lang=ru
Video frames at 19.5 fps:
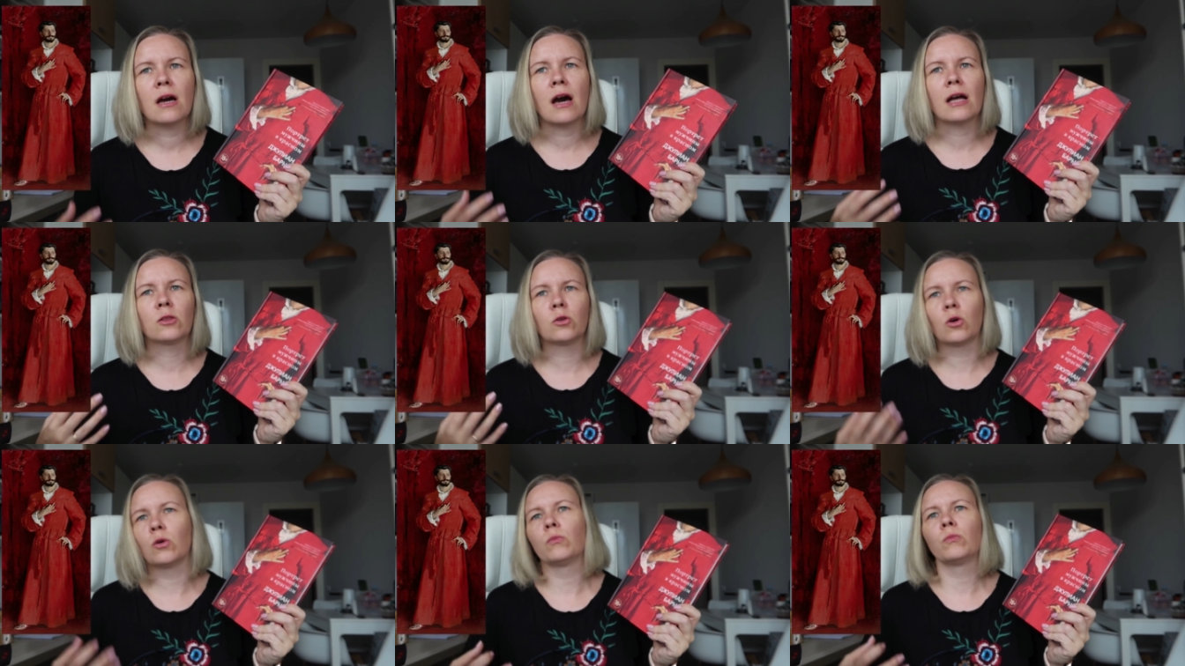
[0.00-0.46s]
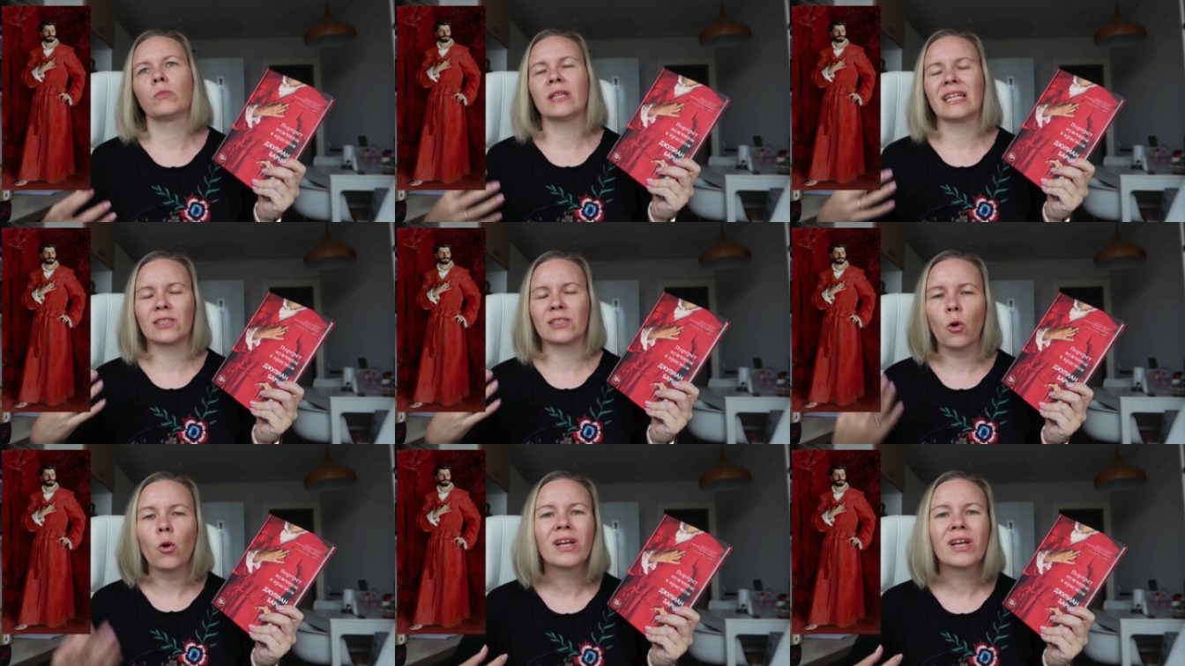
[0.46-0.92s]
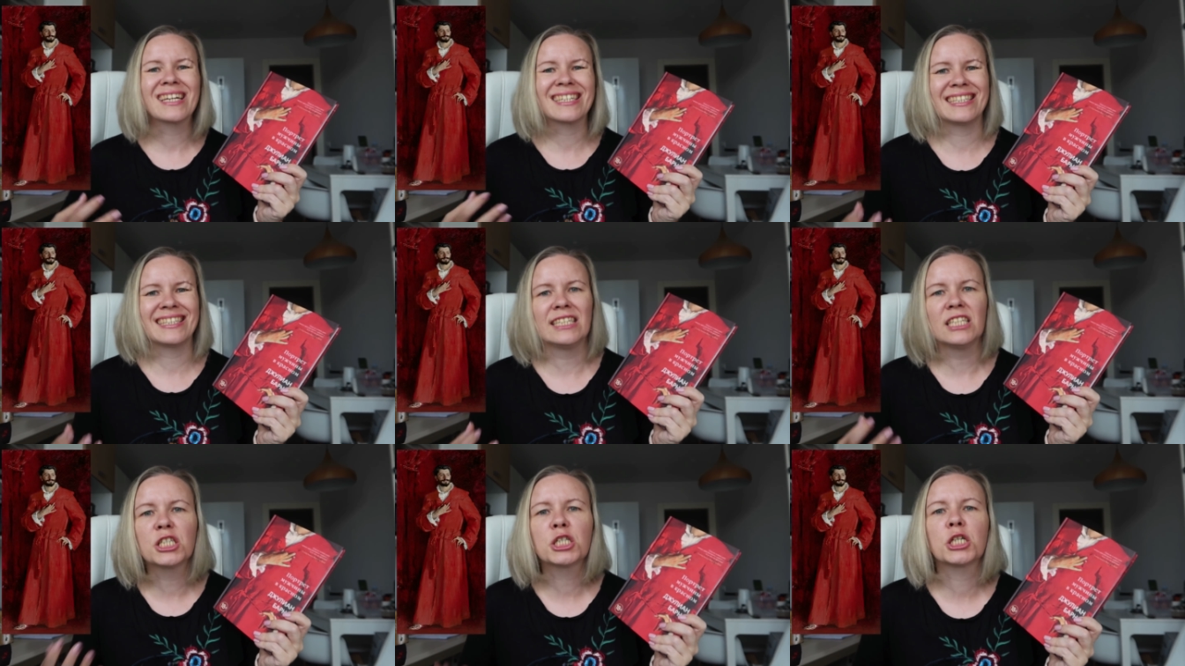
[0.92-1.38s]
о том, насколько
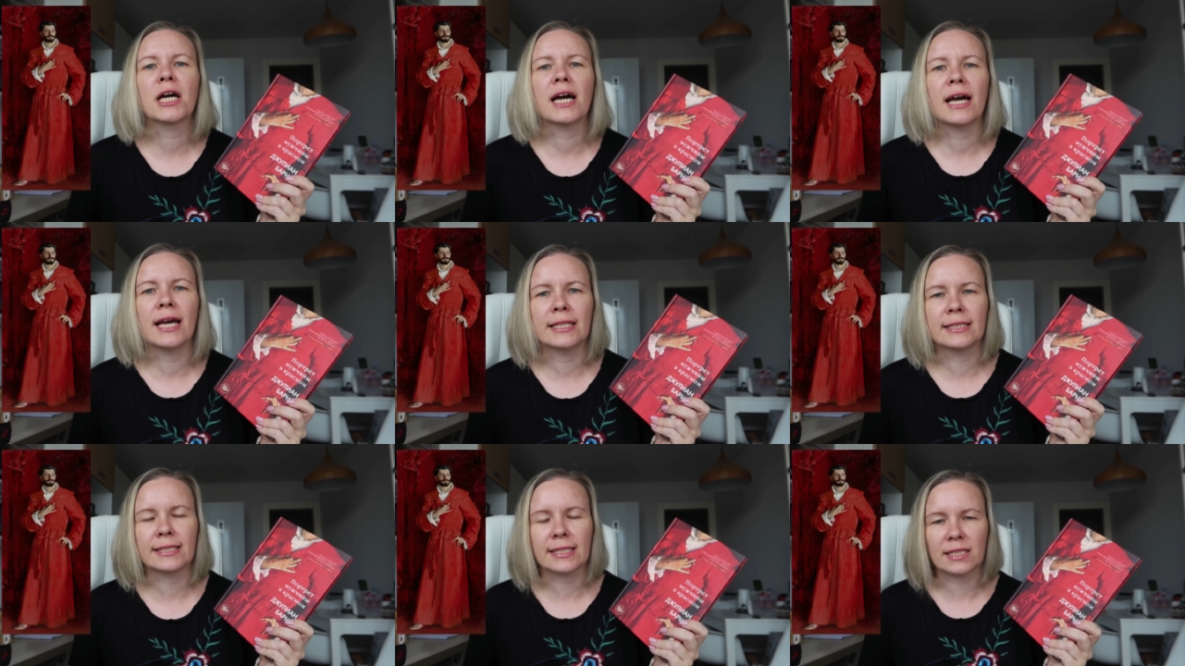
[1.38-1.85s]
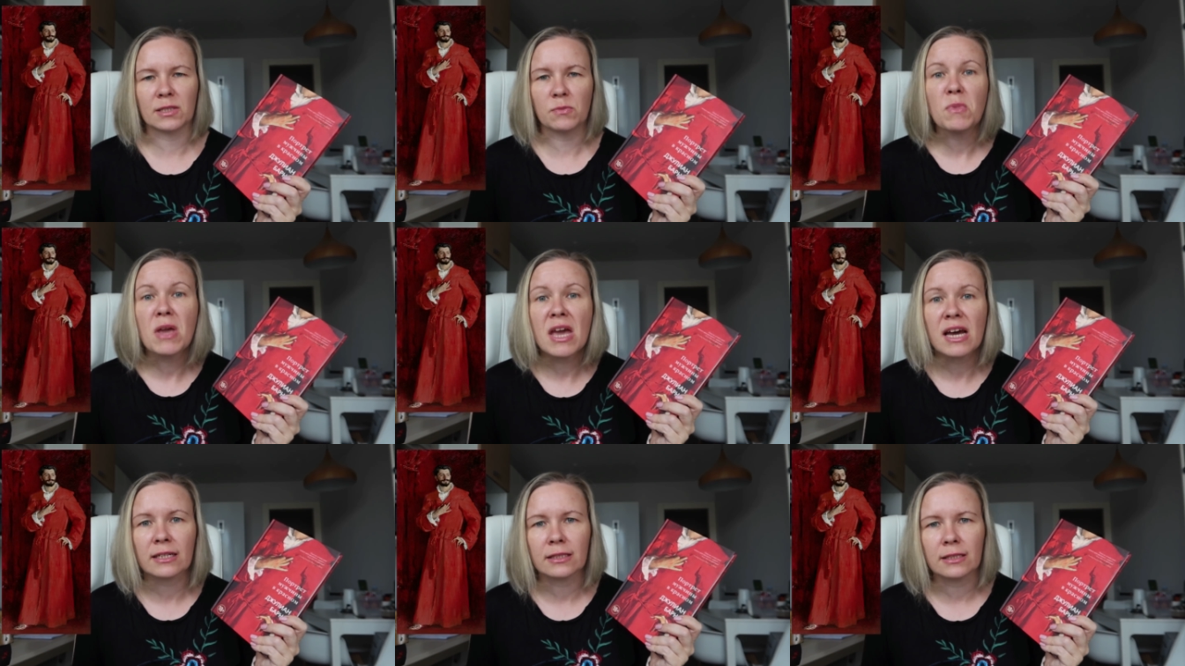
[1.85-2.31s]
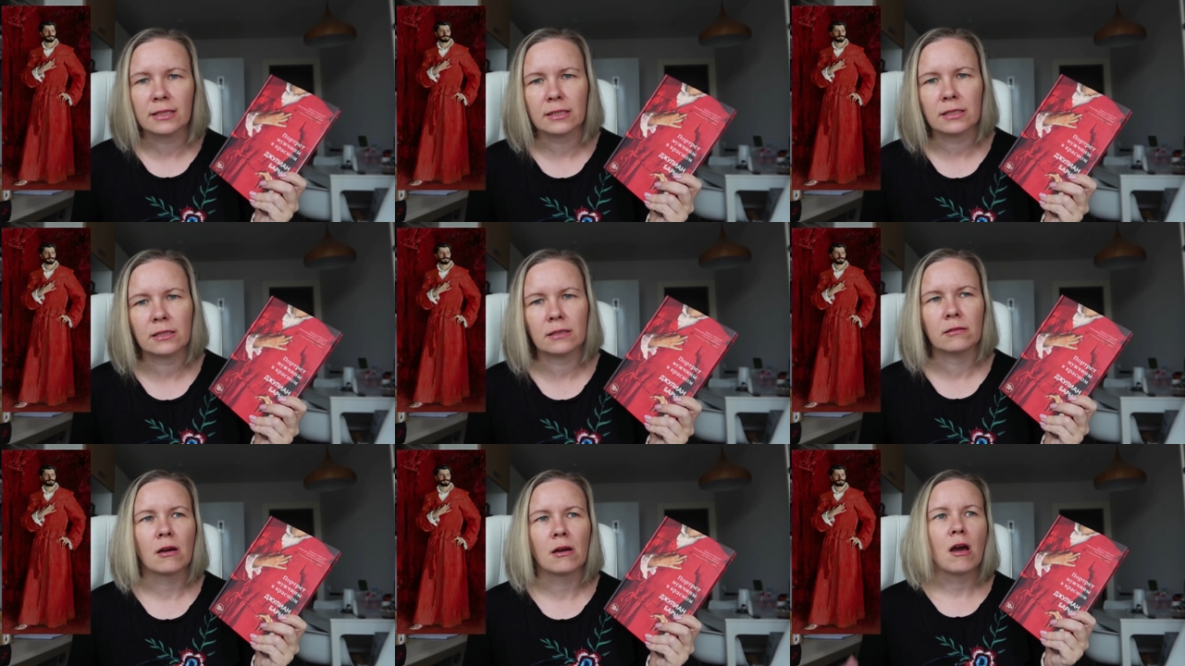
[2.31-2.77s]
снижается
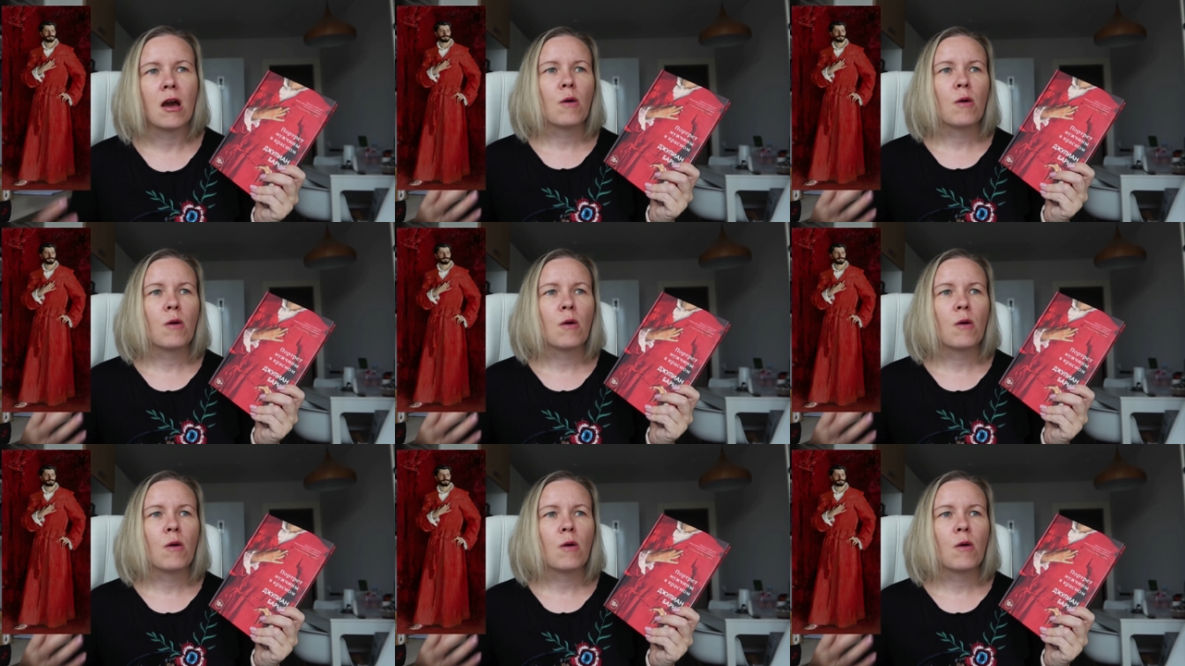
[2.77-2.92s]
смертность